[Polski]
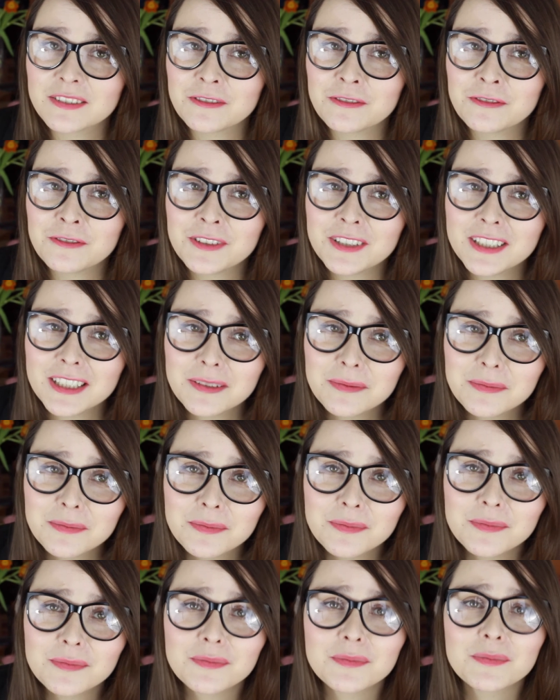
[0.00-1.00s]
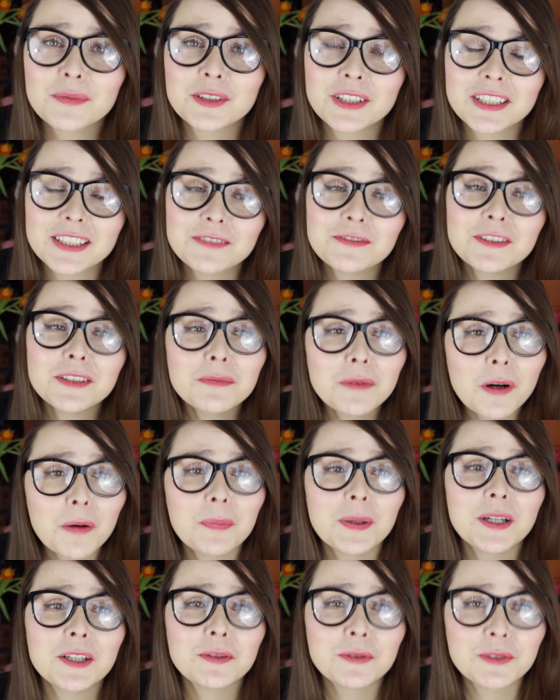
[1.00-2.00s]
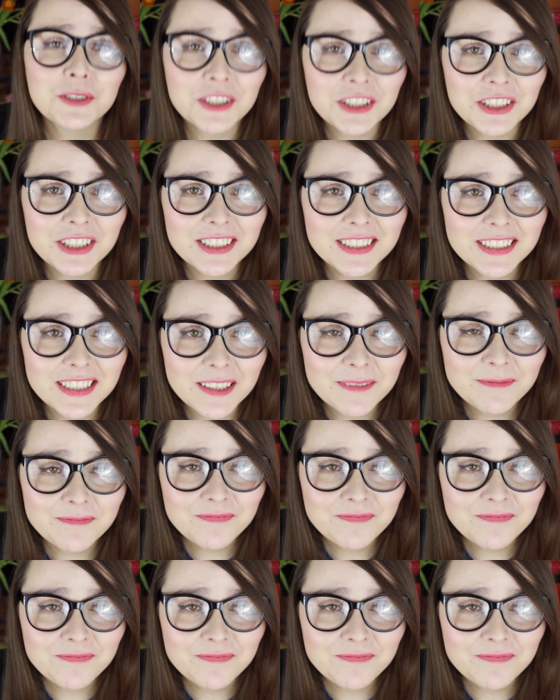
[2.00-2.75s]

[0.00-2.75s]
film, bo to jest film o perkusiście,